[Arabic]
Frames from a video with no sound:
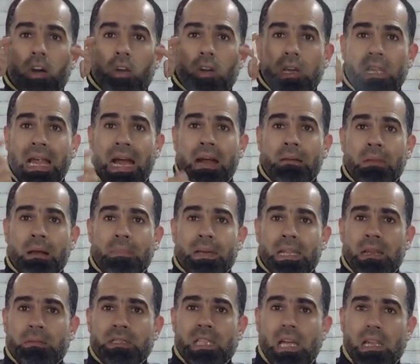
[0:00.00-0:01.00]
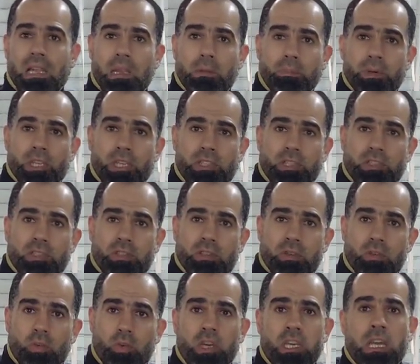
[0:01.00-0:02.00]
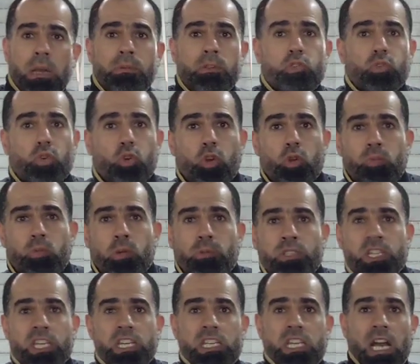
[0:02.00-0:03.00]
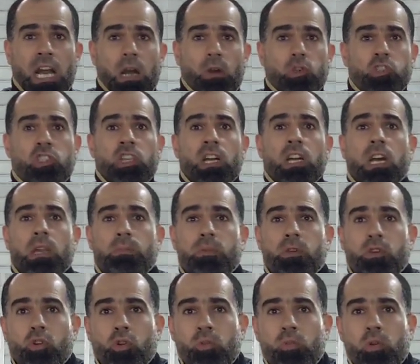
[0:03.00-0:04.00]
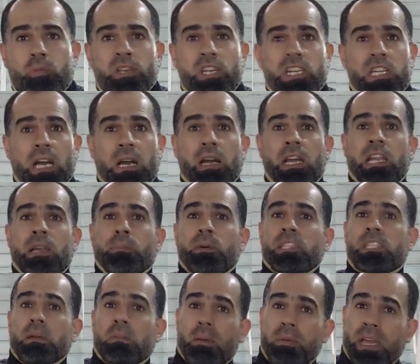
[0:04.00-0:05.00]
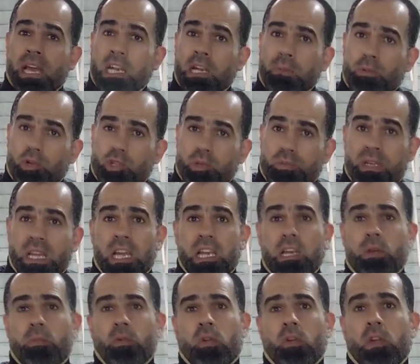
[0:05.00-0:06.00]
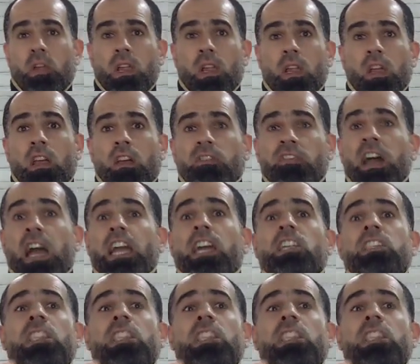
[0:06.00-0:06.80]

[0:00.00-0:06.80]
اهو الحمامه نامت على البيض وهي بتقوم وبترجع الذكر بيقوم وبيرجع البيض ما بيقلبوش بيقلبوا في اخر